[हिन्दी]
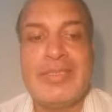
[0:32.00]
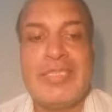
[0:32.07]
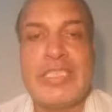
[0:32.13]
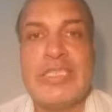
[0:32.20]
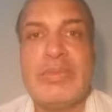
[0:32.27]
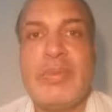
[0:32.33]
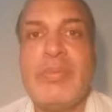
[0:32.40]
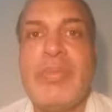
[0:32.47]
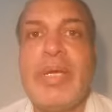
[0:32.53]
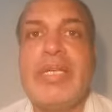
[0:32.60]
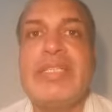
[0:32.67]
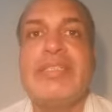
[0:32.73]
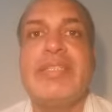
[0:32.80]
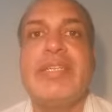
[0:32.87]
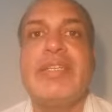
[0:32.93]
जिस भी
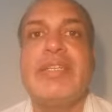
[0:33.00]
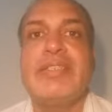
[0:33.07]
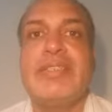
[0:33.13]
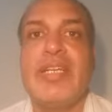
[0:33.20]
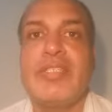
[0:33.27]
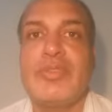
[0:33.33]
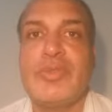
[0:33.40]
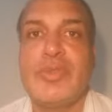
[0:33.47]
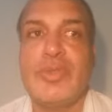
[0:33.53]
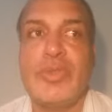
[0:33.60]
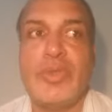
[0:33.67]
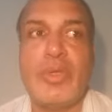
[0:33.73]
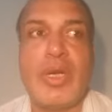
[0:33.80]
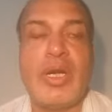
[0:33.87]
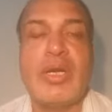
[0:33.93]
माइंडसेट के साथ
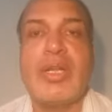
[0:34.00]
सोते हो